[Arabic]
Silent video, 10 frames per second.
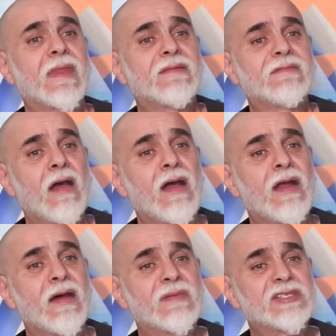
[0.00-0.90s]
كنت
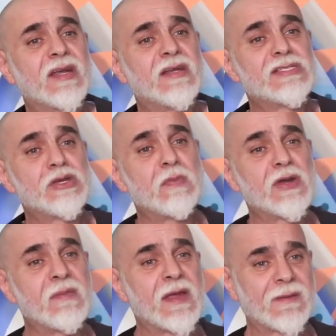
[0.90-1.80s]
طالع مجلة
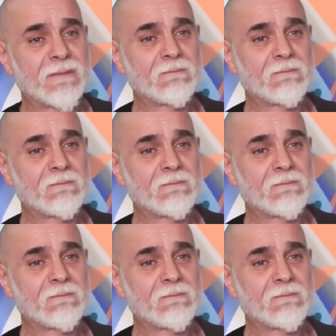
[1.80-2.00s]
سوبرمان